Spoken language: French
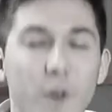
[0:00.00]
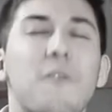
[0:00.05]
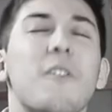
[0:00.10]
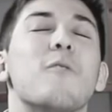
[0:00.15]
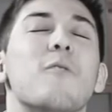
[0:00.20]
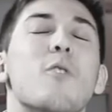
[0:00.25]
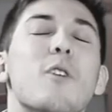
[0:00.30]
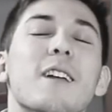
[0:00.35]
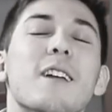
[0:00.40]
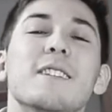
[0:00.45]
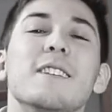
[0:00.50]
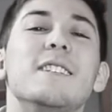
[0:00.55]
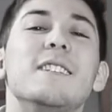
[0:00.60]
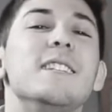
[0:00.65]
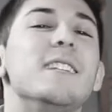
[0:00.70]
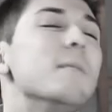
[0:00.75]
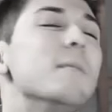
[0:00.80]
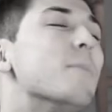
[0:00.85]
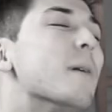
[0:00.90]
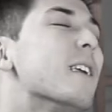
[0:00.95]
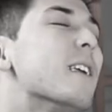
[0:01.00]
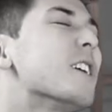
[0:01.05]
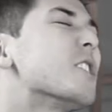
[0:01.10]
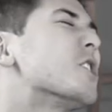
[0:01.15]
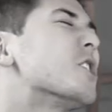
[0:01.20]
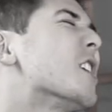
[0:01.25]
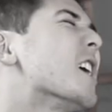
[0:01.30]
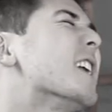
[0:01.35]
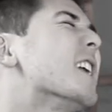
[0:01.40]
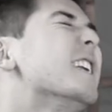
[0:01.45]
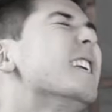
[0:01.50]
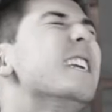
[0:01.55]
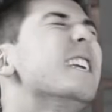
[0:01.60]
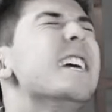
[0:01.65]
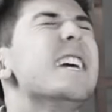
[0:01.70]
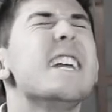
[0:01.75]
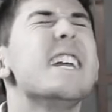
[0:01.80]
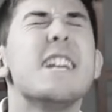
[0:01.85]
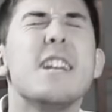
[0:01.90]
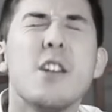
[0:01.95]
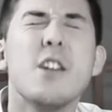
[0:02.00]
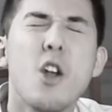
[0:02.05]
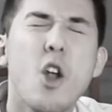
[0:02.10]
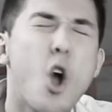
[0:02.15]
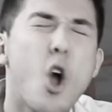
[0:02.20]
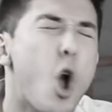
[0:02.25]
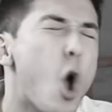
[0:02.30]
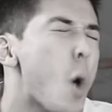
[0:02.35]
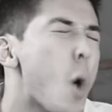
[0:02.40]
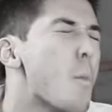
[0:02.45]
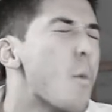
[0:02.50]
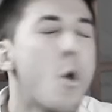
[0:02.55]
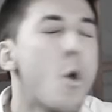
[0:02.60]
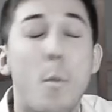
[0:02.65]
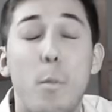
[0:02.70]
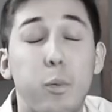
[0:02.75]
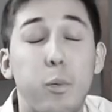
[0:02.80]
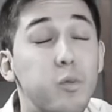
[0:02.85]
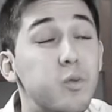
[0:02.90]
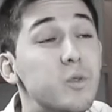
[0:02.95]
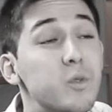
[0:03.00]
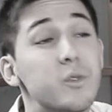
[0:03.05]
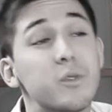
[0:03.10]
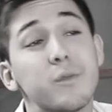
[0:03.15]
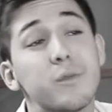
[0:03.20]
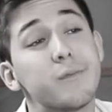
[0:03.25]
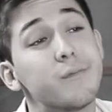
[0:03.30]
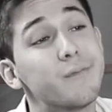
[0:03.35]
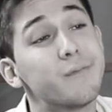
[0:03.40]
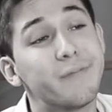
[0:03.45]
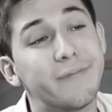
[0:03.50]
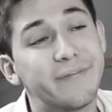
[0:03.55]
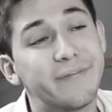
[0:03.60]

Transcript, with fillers: Enfin voilà, n'hésitez pas à lâcher un énorme pouce.